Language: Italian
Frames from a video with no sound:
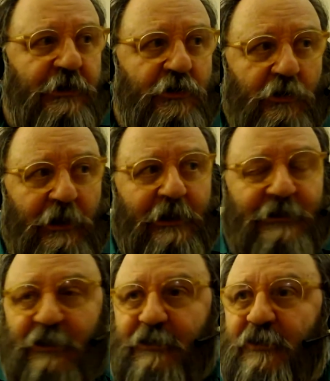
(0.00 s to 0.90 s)
con la
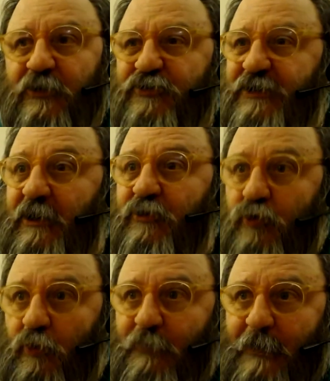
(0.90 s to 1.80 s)
realtà dei nostri
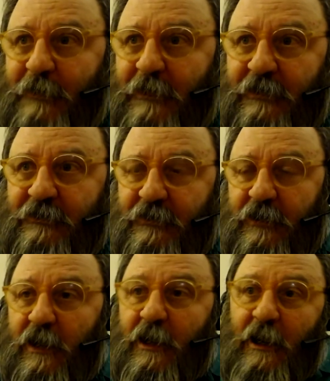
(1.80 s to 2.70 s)
turbamenti
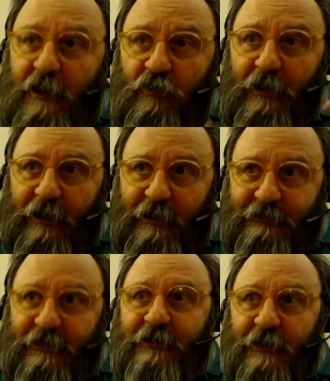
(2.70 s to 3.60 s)
e con la
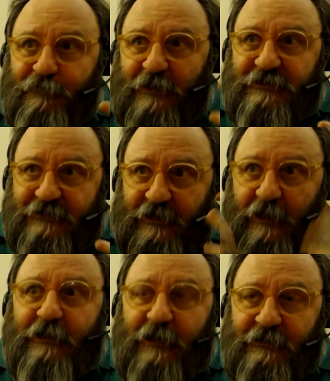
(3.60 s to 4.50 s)
realtà dei pensieri
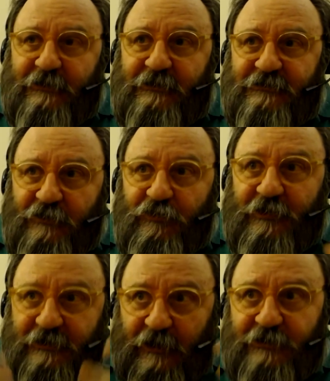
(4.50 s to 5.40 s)
che attizzano e
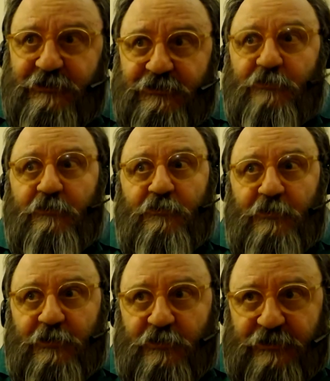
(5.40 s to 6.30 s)
interagiscono con i
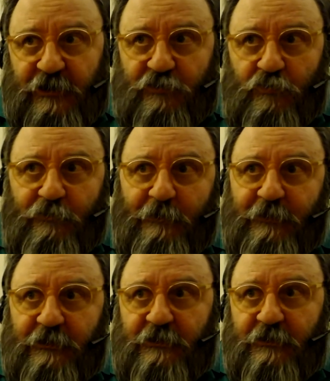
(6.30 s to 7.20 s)
nostri turbamenti.